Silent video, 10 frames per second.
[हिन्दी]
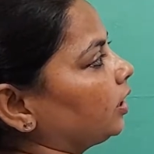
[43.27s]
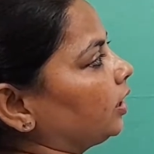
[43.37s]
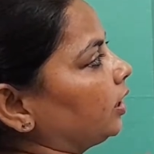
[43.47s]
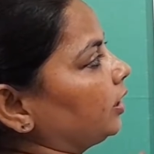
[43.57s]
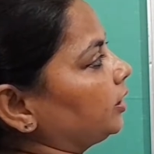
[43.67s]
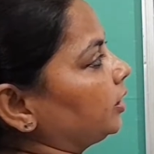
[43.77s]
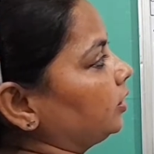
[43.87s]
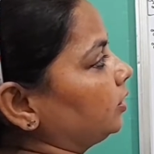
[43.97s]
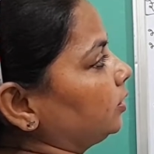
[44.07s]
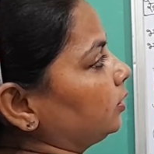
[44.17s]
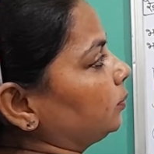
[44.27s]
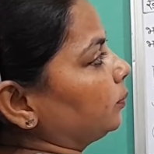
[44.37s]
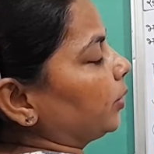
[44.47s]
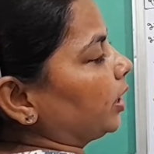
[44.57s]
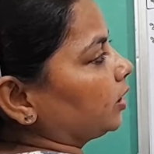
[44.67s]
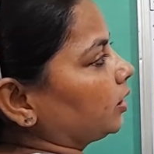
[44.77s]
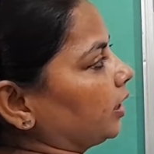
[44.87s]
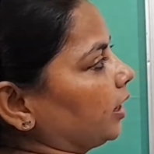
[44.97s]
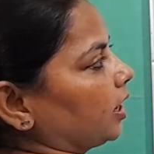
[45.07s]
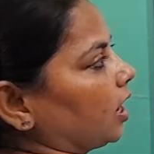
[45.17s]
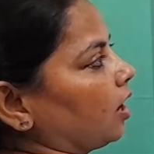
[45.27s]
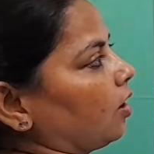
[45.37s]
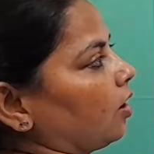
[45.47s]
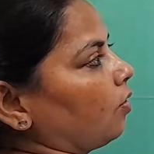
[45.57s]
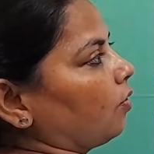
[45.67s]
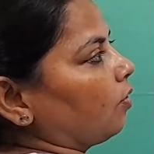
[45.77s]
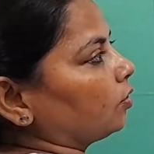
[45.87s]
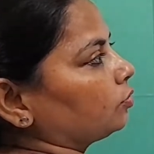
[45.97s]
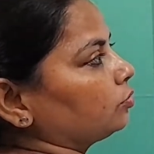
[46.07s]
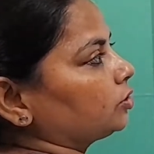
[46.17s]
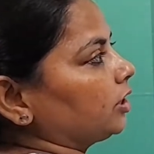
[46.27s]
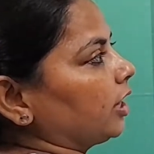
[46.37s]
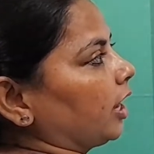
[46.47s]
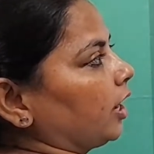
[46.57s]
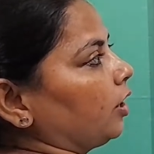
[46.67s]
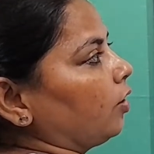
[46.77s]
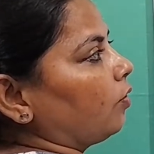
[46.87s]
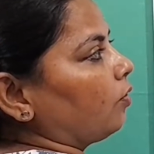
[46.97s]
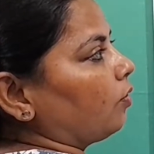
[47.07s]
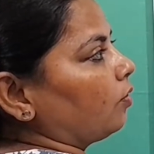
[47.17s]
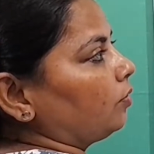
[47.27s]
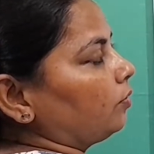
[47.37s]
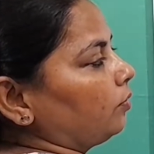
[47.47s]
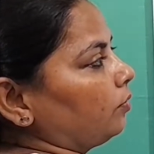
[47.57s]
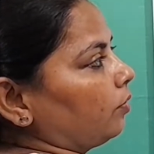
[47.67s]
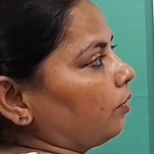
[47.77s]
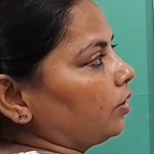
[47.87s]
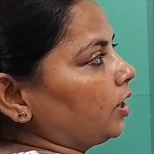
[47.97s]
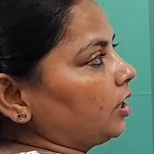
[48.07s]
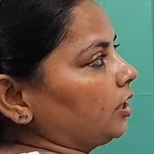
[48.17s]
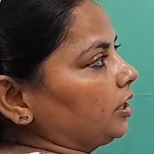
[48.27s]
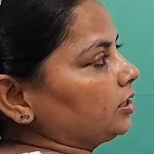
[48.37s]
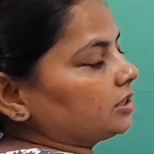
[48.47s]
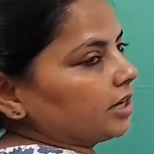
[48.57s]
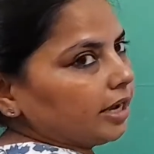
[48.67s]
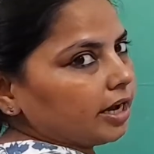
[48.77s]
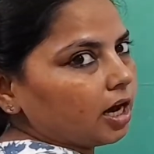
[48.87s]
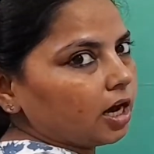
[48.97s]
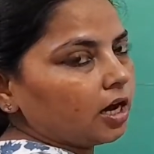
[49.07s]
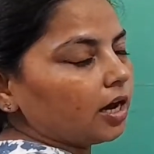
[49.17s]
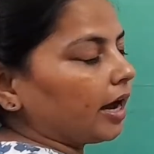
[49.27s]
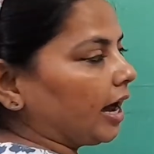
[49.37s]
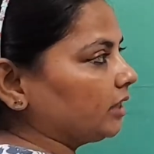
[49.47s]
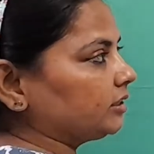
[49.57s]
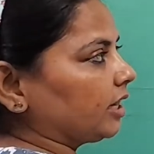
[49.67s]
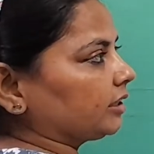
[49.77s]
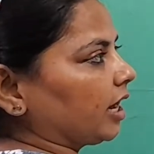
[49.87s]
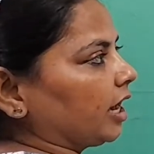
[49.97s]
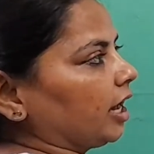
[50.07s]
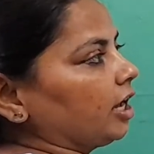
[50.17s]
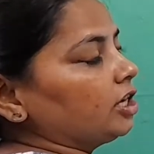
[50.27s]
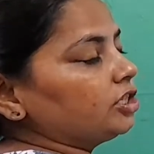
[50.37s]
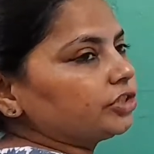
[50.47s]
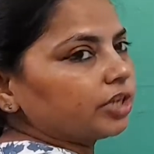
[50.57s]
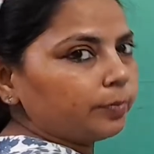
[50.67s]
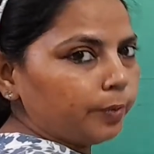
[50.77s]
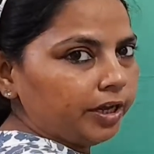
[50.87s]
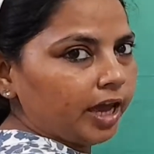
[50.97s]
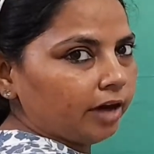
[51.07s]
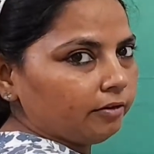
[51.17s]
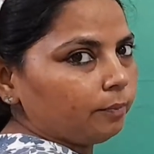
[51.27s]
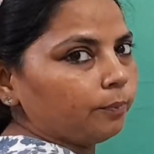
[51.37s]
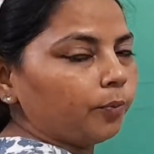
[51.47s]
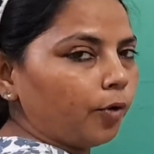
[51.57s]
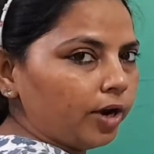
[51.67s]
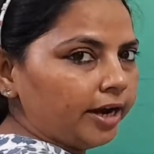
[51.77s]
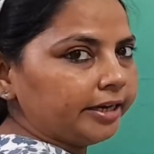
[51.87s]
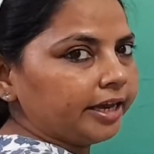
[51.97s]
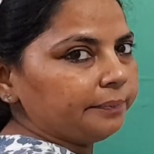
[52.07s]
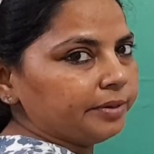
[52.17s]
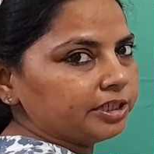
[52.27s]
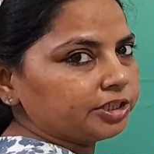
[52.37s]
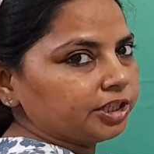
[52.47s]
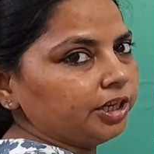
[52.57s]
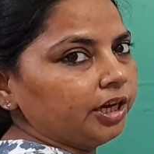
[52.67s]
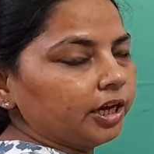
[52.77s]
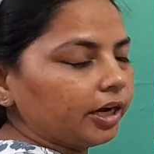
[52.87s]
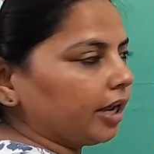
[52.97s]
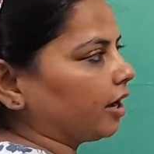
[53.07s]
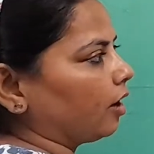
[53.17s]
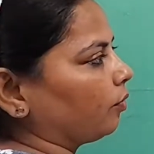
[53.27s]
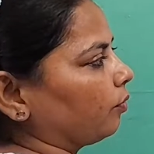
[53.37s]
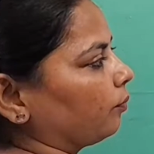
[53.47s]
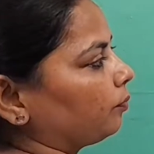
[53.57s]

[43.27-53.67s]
हिंडनबर्ग रेखा और दूसरी है ओडर ओडरनीस रेखा कहा जाता है जर्मनी एवं पोलैंड के बीच की रेखा को